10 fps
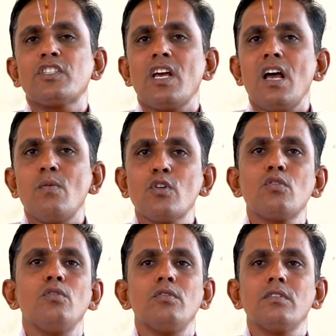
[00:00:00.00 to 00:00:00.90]
చాలా
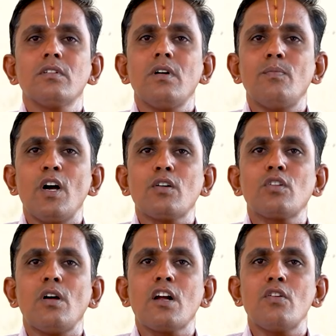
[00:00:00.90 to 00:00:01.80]
వరకు
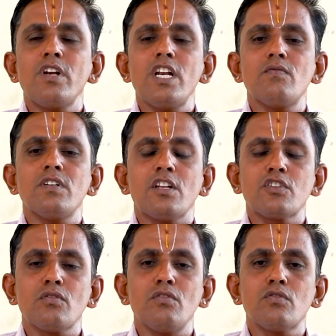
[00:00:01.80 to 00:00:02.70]
అక్కడ ఉండేటువంటి
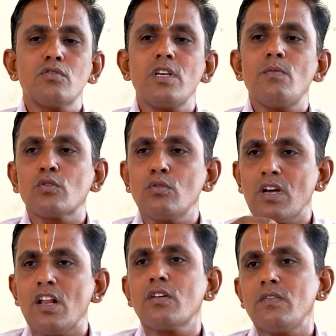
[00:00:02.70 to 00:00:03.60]
అర్చకులను చూసే భక్తులు
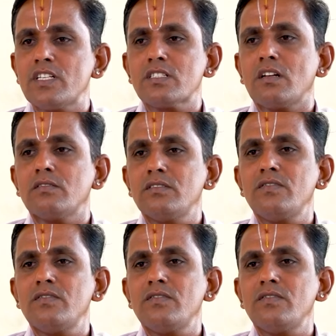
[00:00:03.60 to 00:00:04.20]
కానుకలు వేస్తారు